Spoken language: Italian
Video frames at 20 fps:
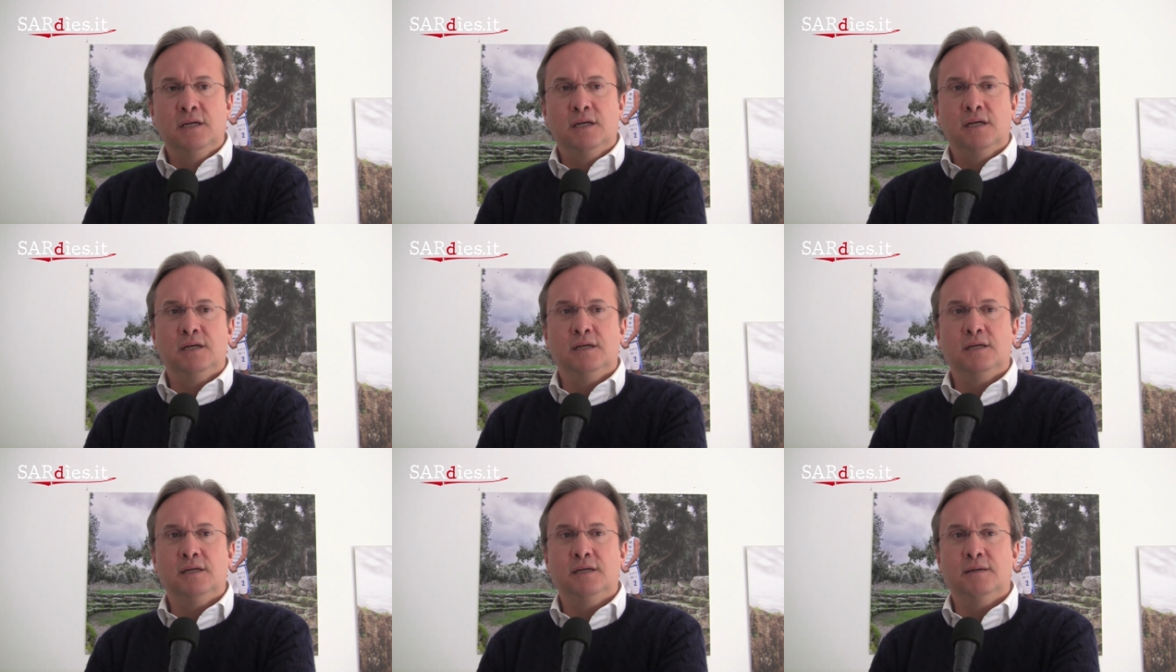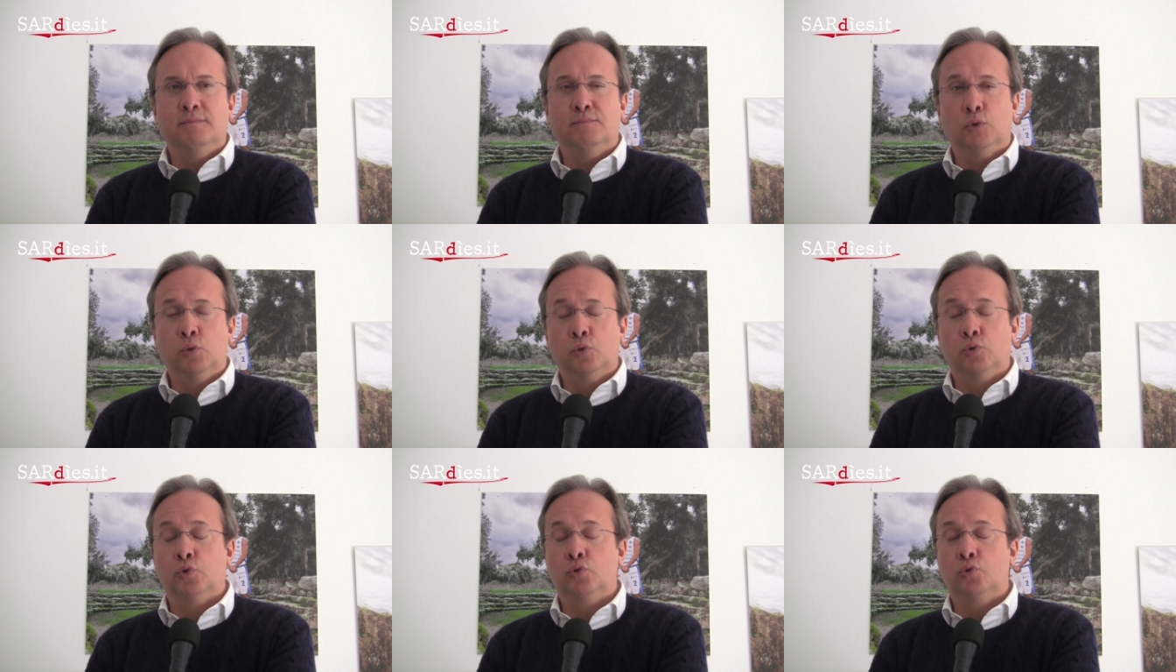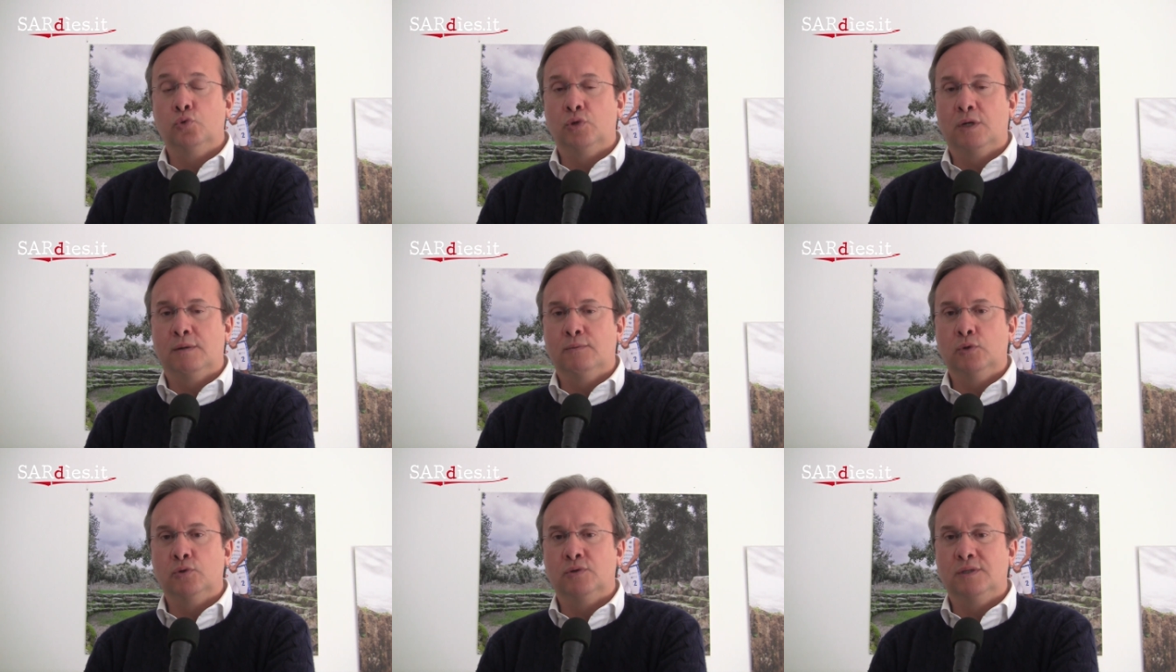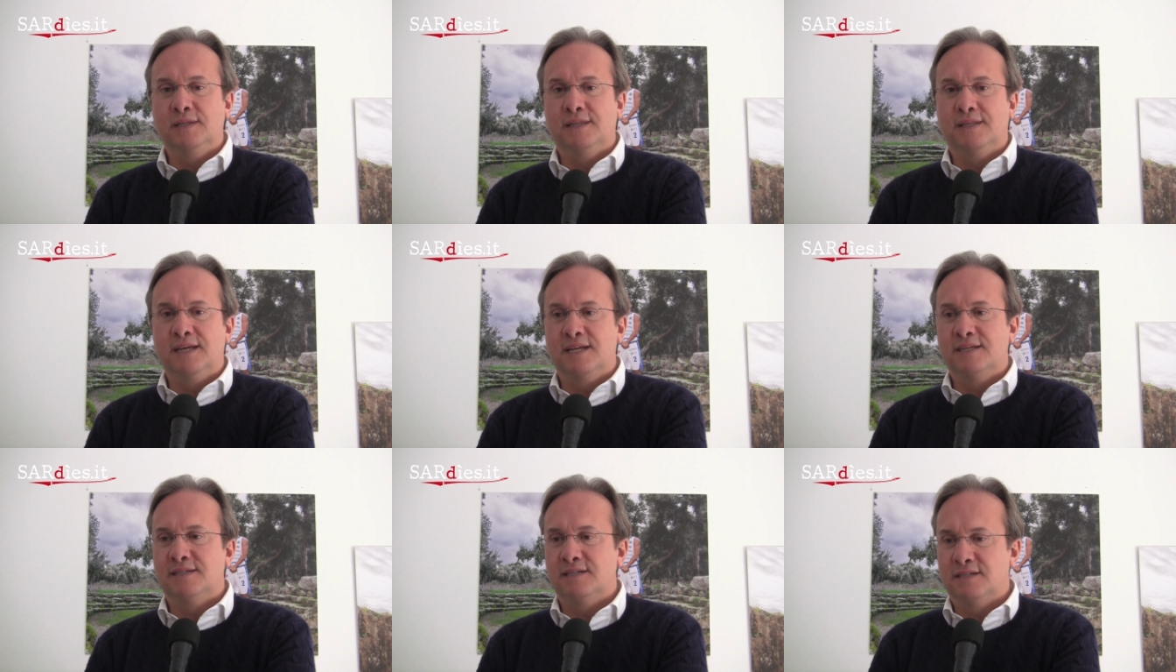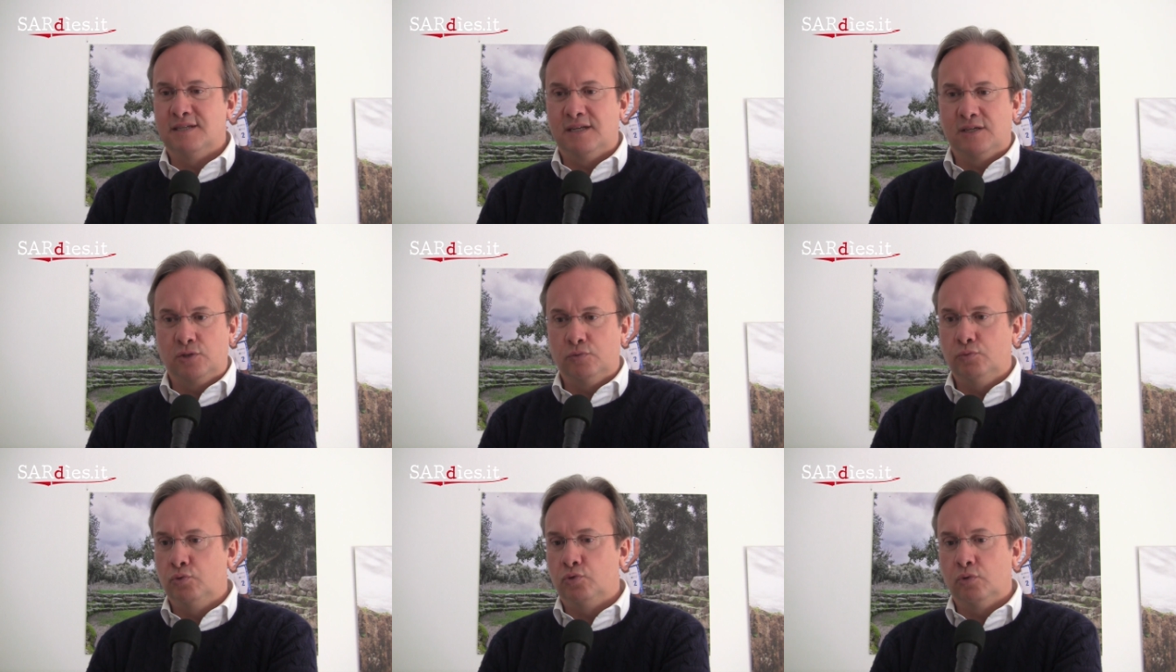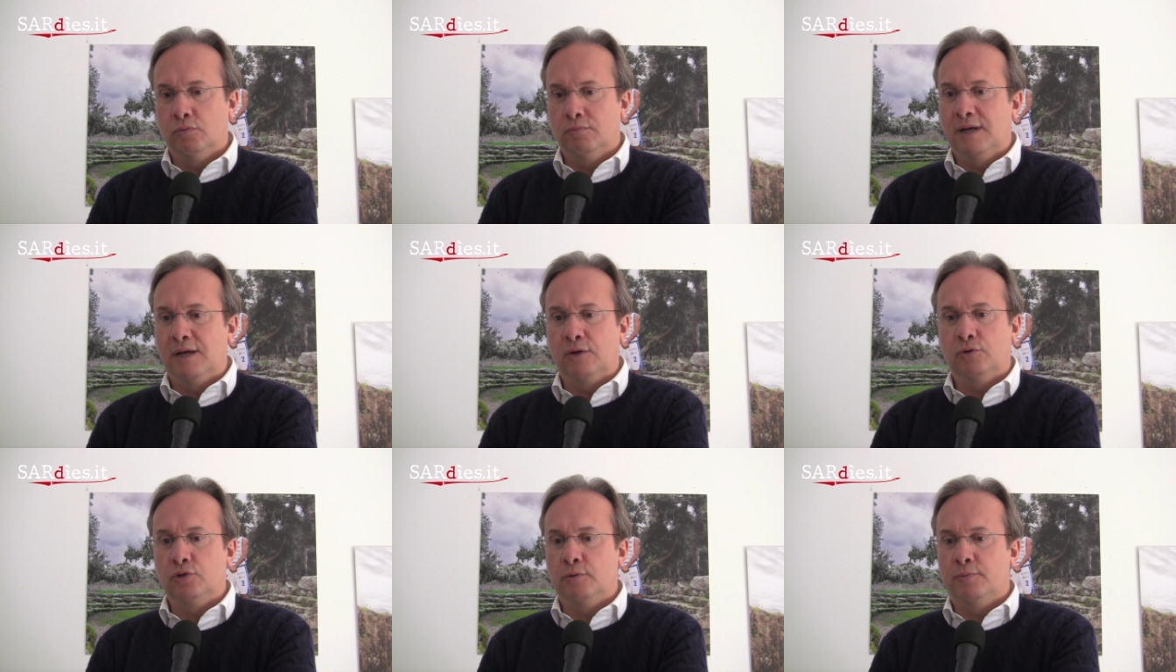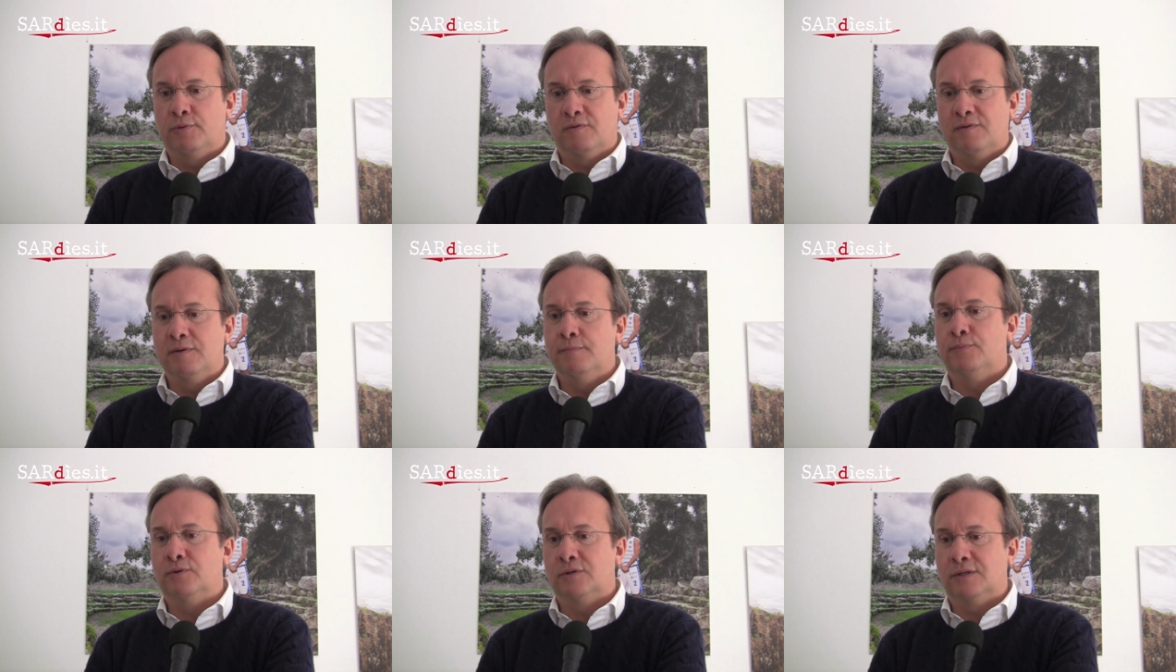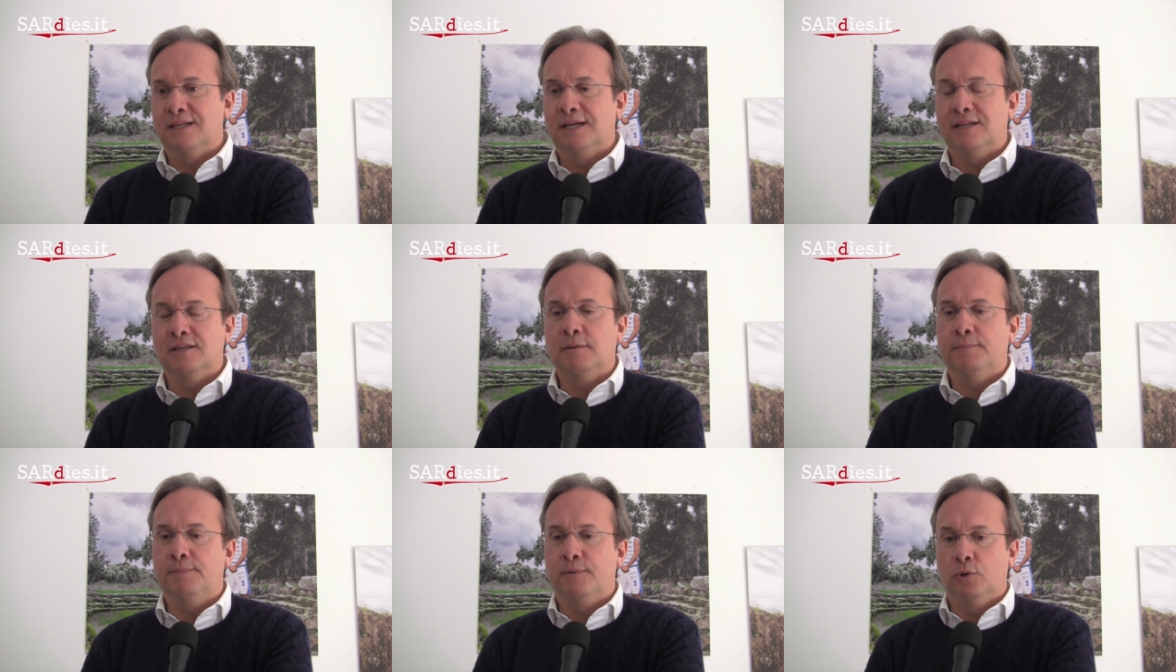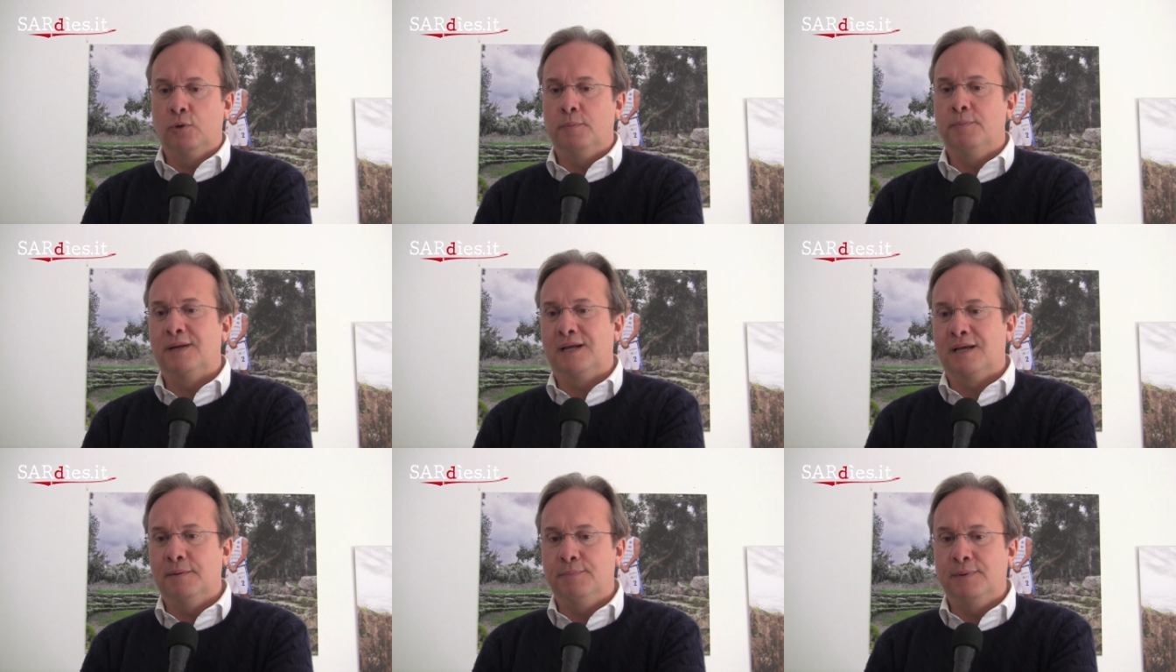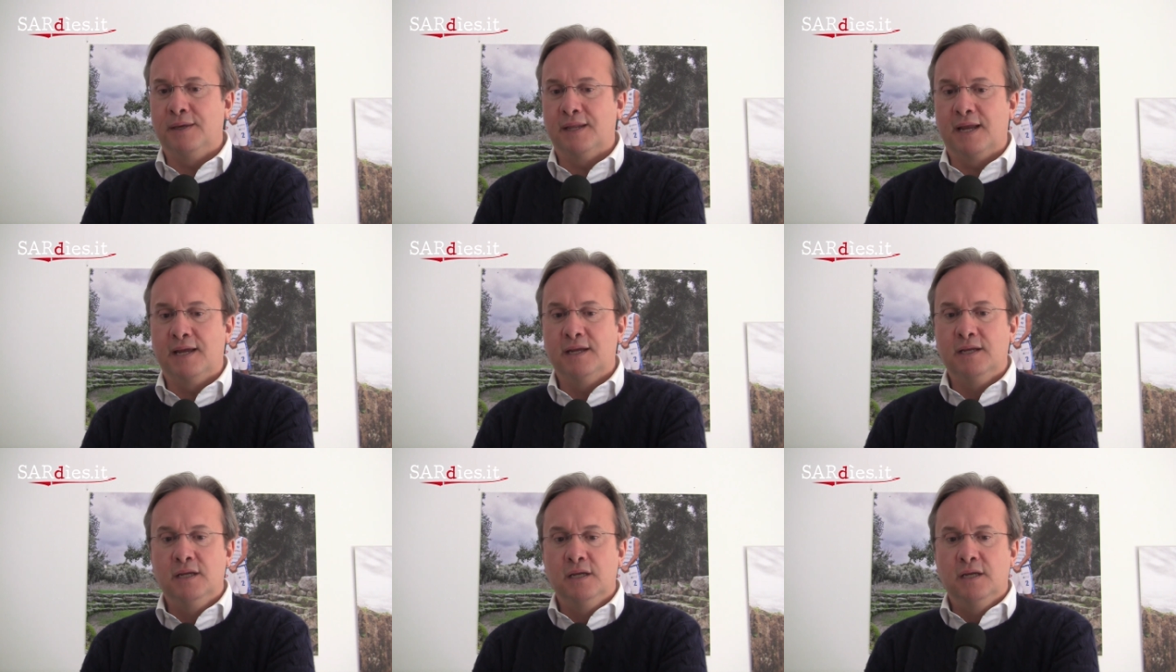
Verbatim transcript: eh, molto dura, molto intensa, sarà subito un banco di prova importante per noi per capire